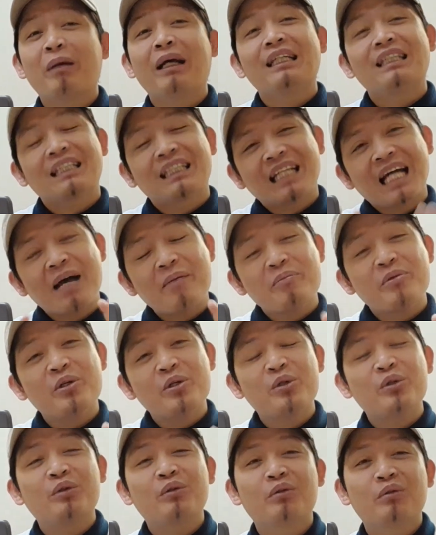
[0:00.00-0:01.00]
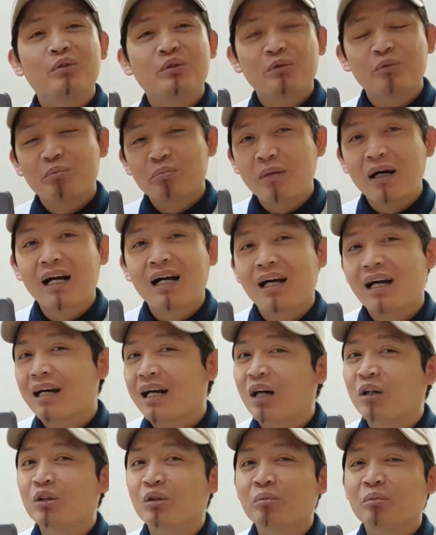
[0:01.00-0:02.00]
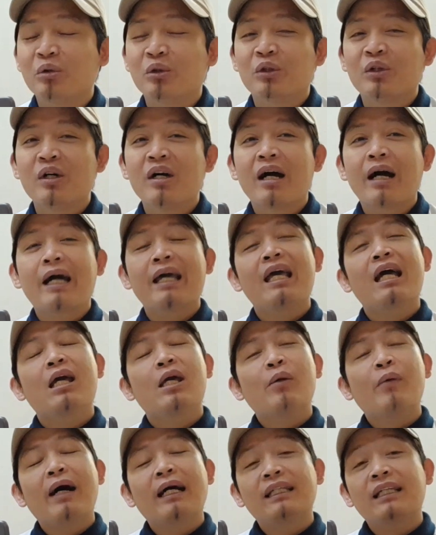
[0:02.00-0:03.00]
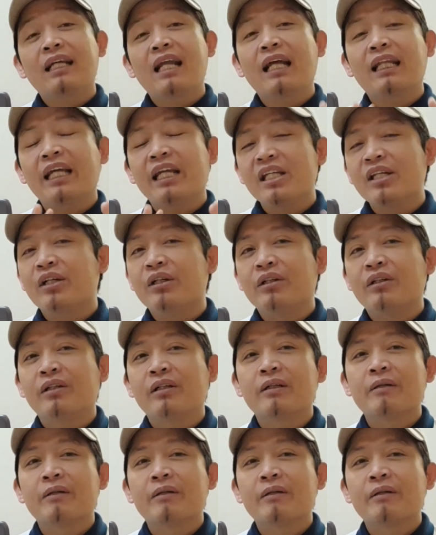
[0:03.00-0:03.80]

May scam yung bank account mo. Kaya iwasan natin yun.